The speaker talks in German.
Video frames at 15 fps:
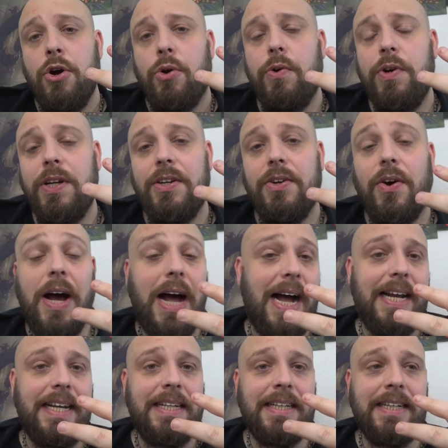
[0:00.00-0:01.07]
und noch
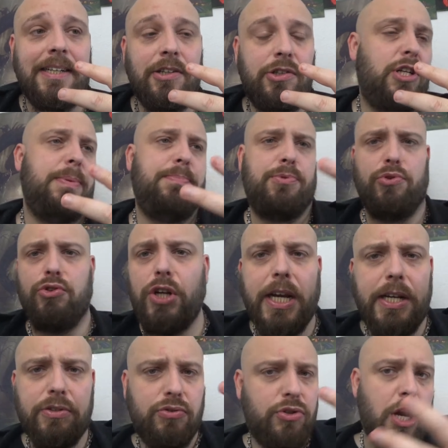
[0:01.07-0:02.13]
einige Tipps und
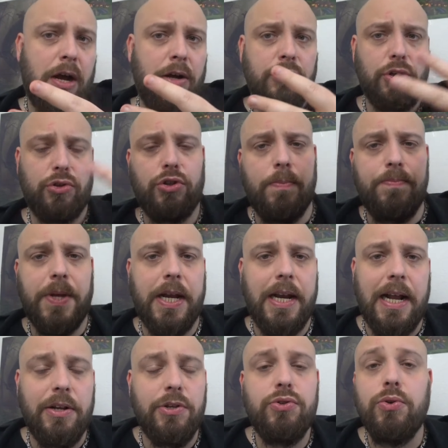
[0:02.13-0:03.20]
Tricks. Ja, das kommt dann
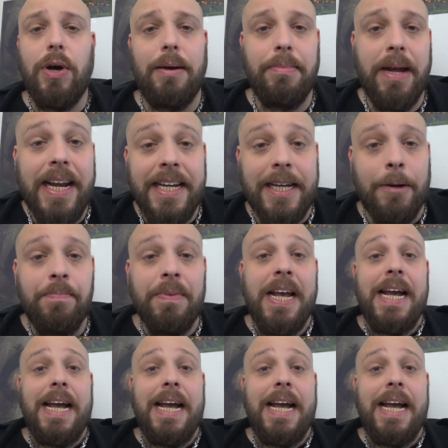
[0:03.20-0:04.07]
alles so am Ende.